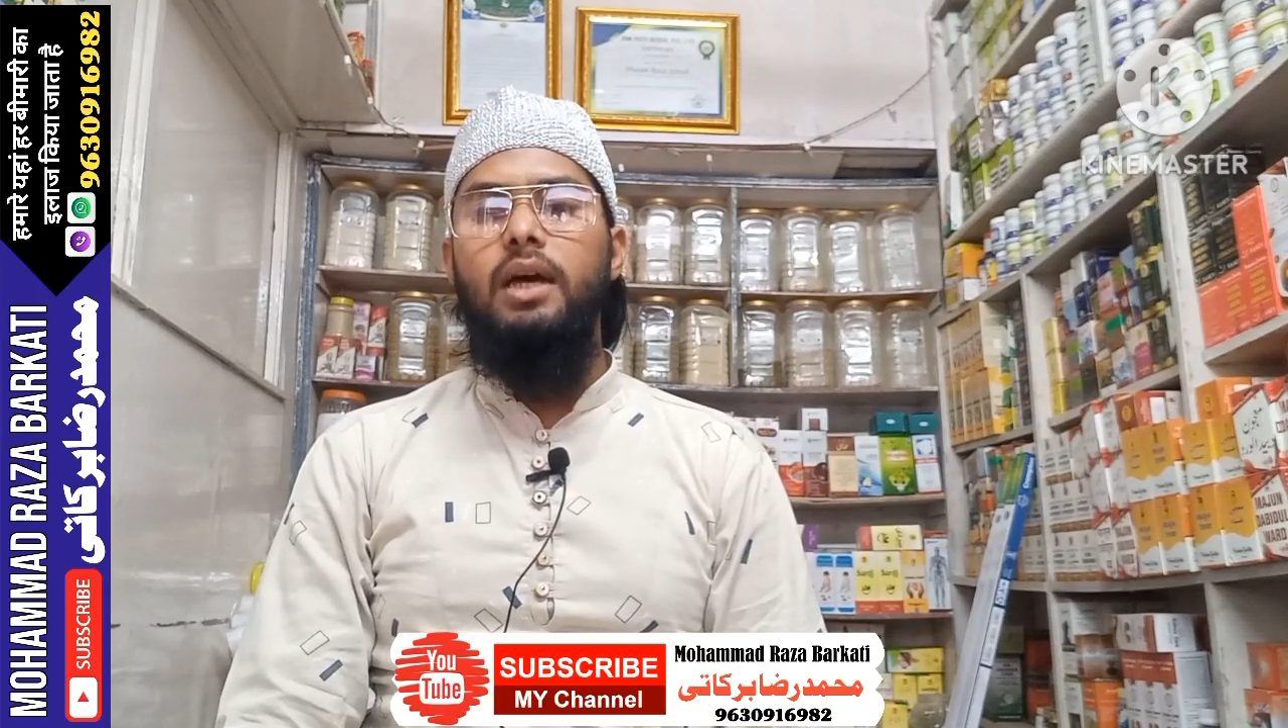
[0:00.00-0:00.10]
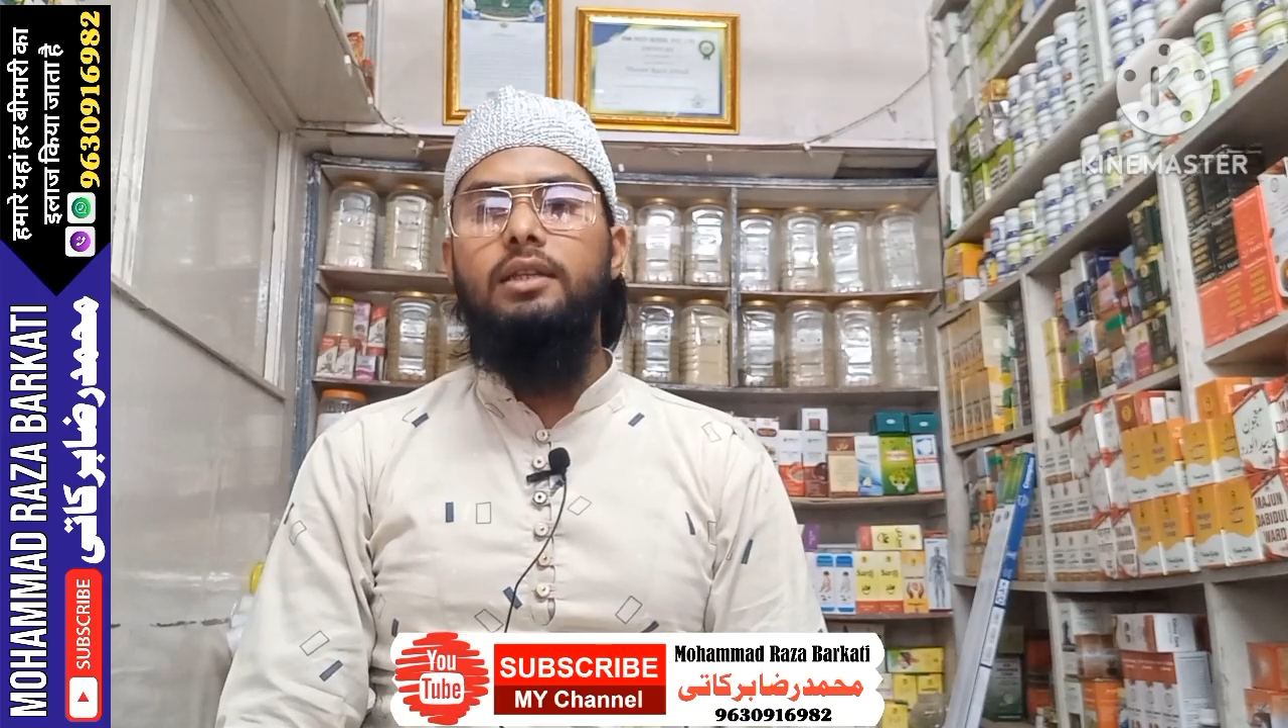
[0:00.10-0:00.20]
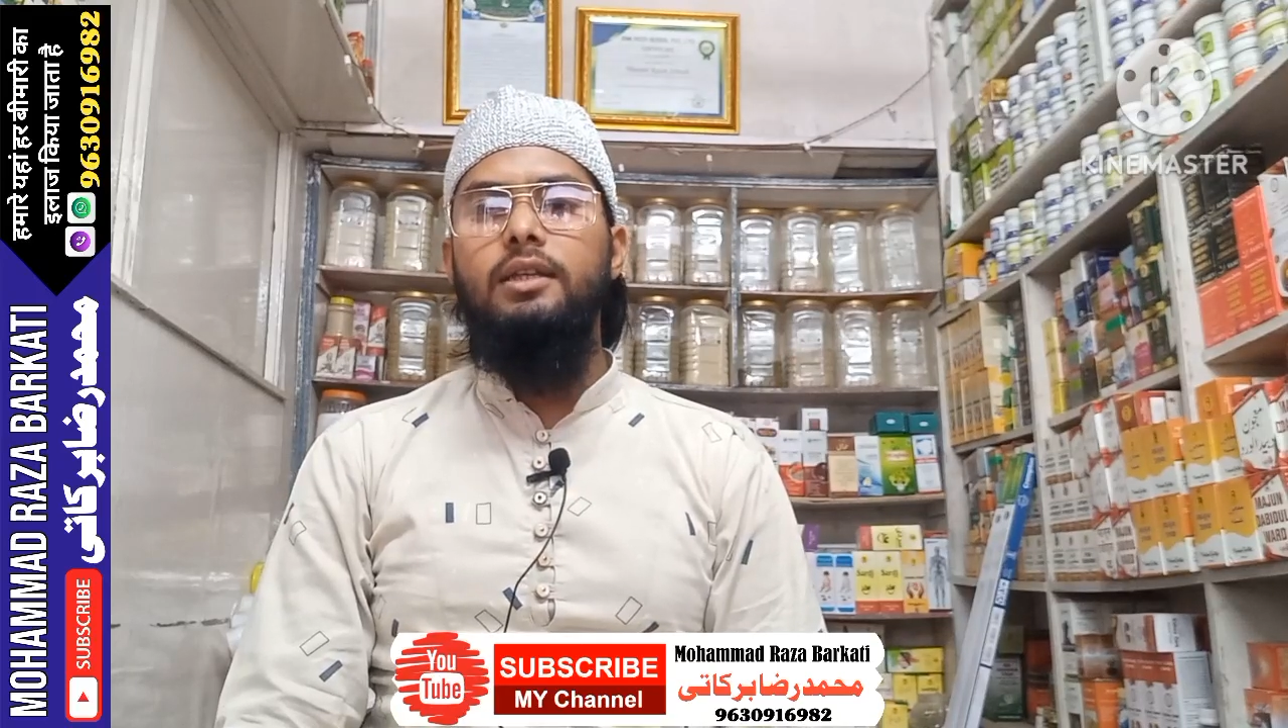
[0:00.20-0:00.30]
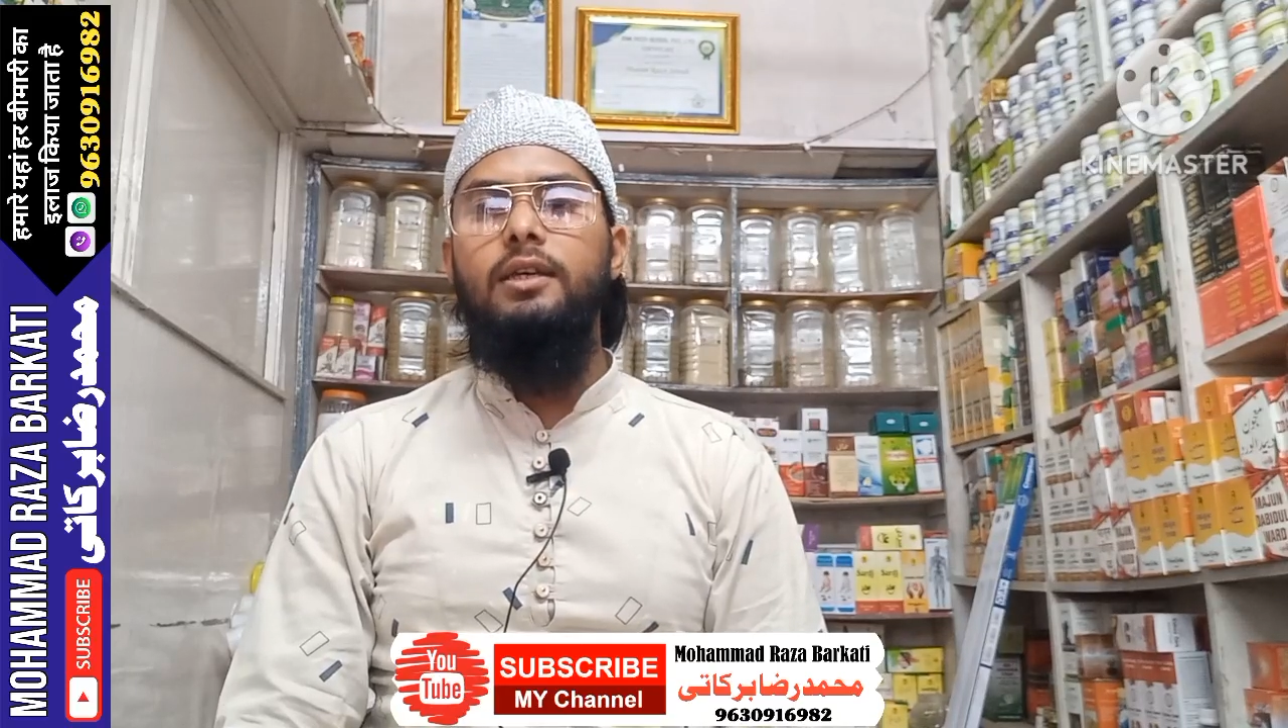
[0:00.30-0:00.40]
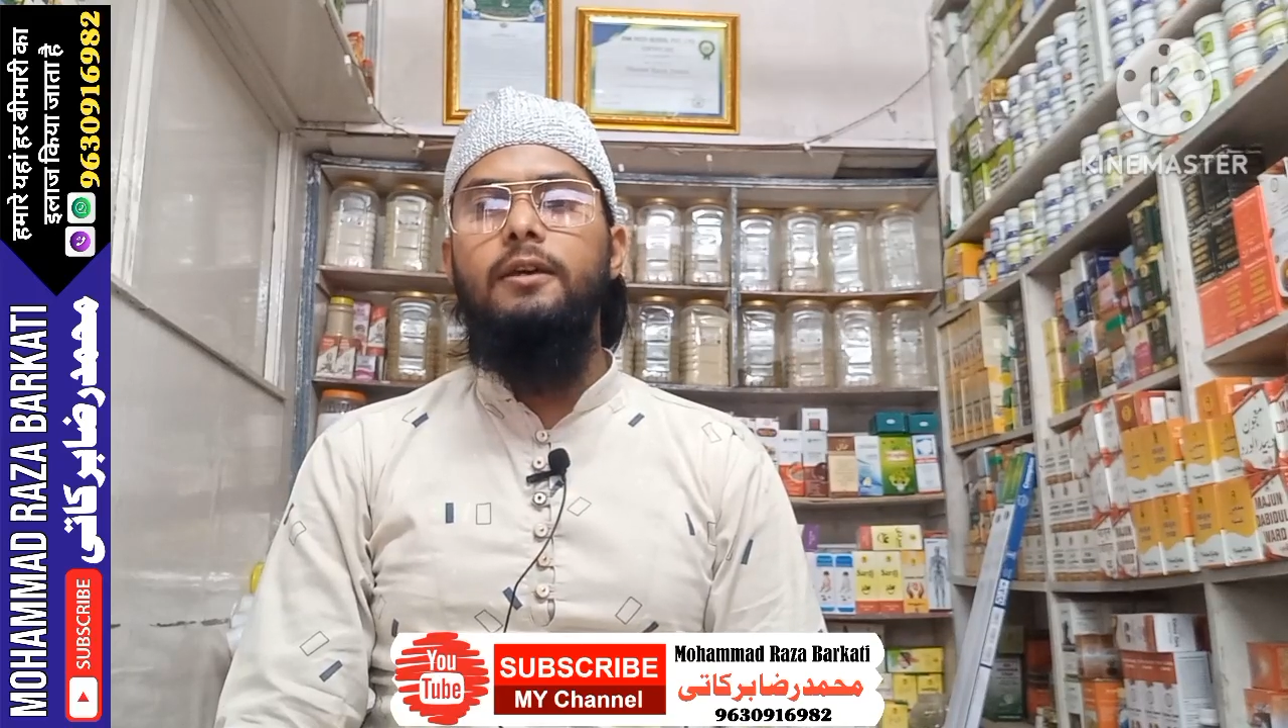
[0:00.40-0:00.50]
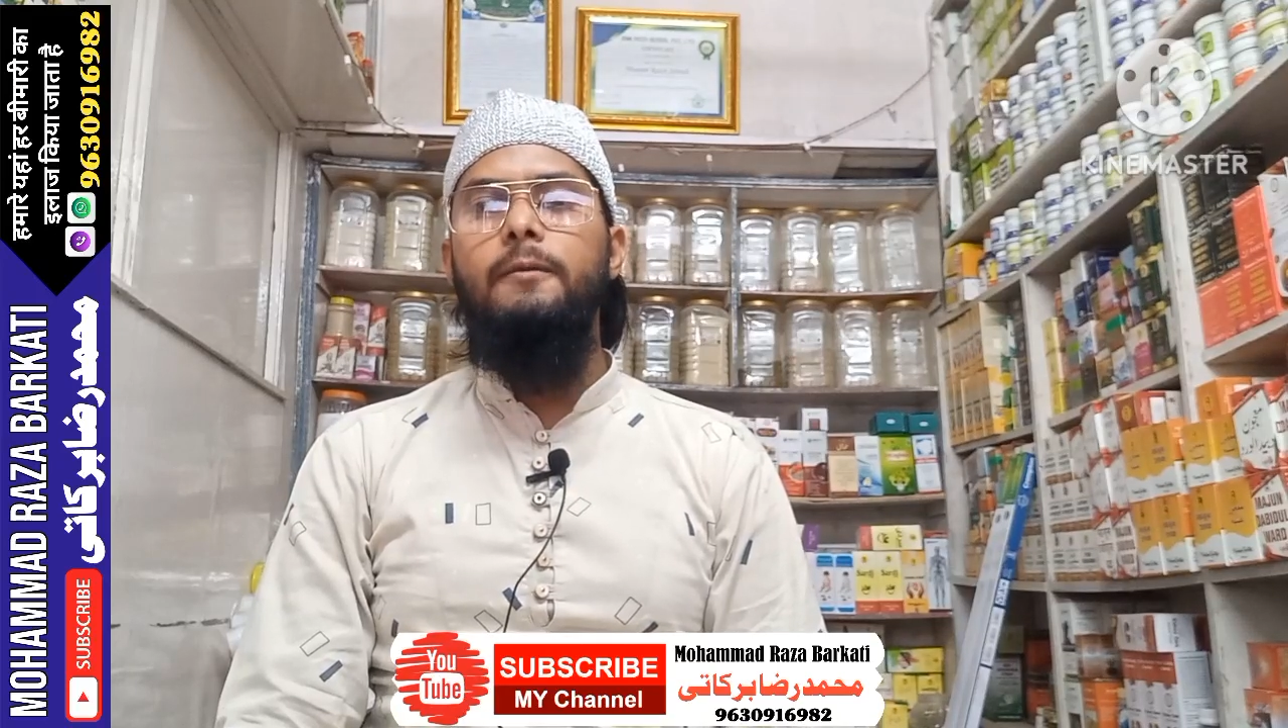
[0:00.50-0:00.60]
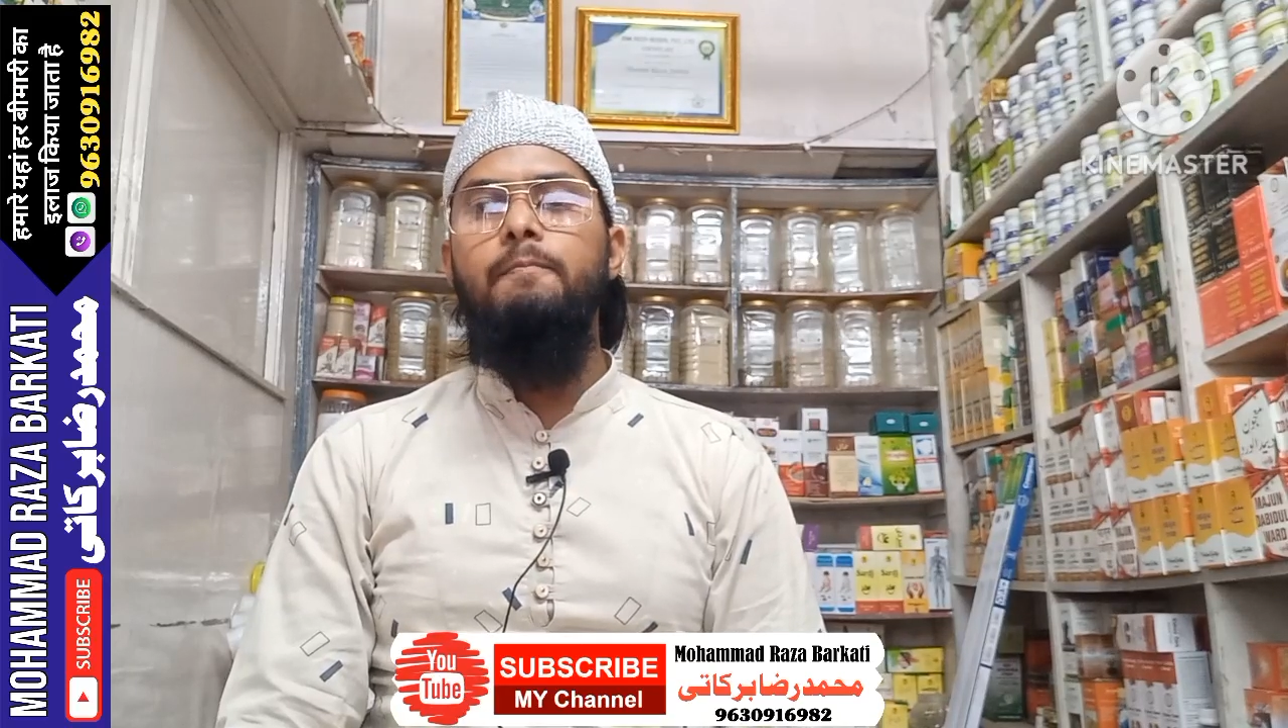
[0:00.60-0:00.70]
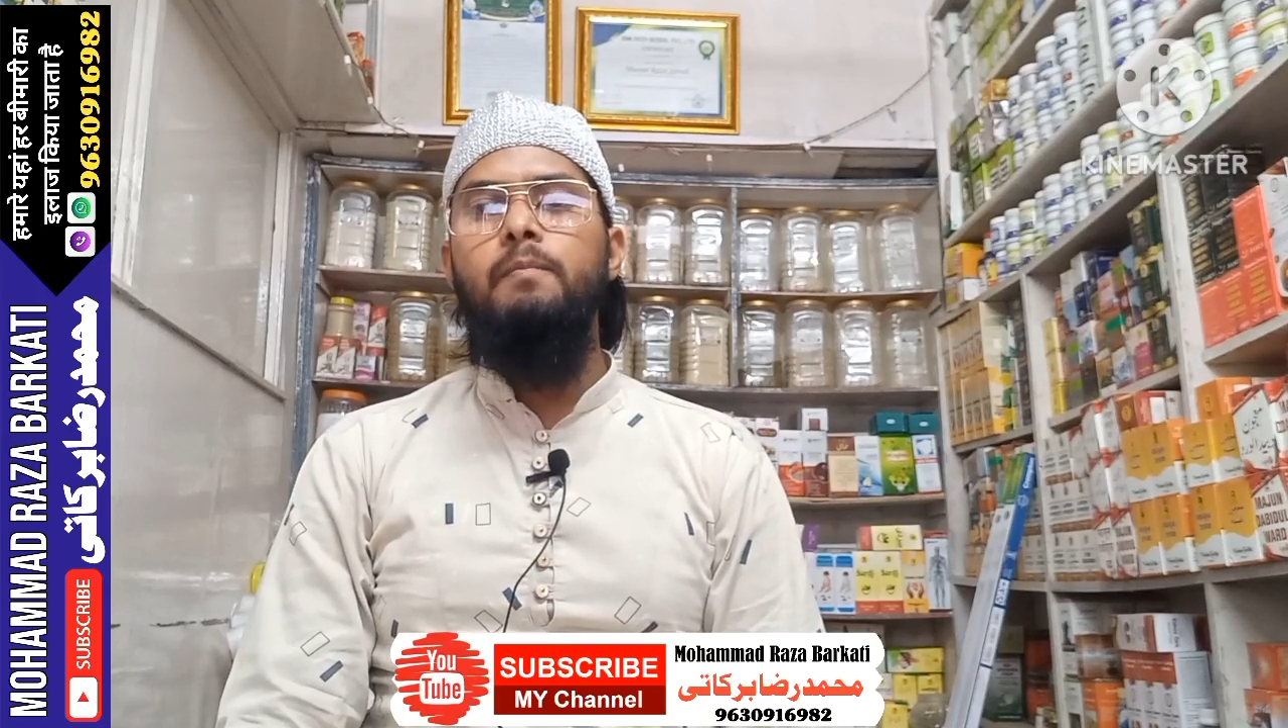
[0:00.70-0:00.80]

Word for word: में आते हैं